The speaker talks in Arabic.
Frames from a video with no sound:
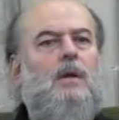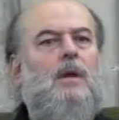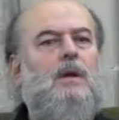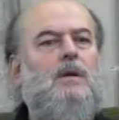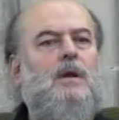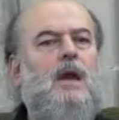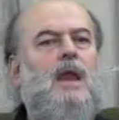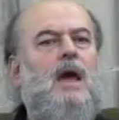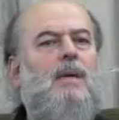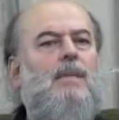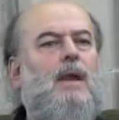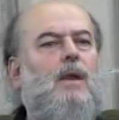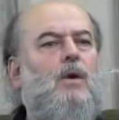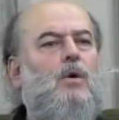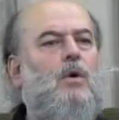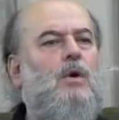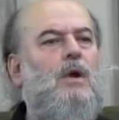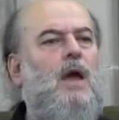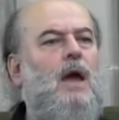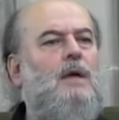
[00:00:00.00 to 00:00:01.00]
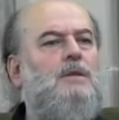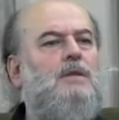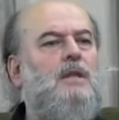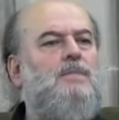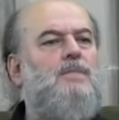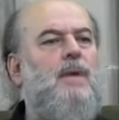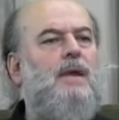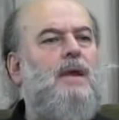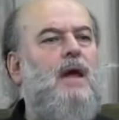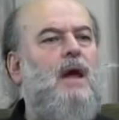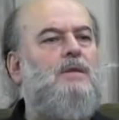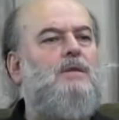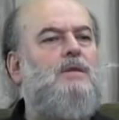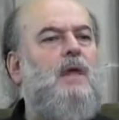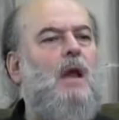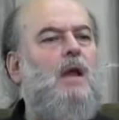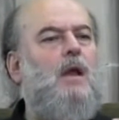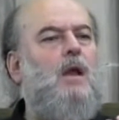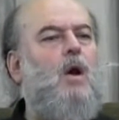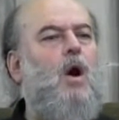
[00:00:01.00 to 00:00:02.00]
الكلام اللي قلناه عدة مرات
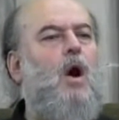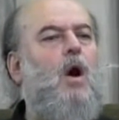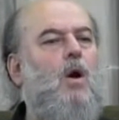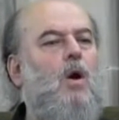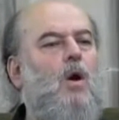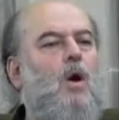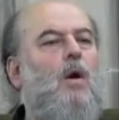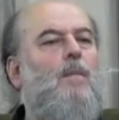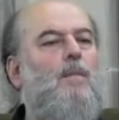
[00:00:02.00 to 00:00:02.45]
دلوع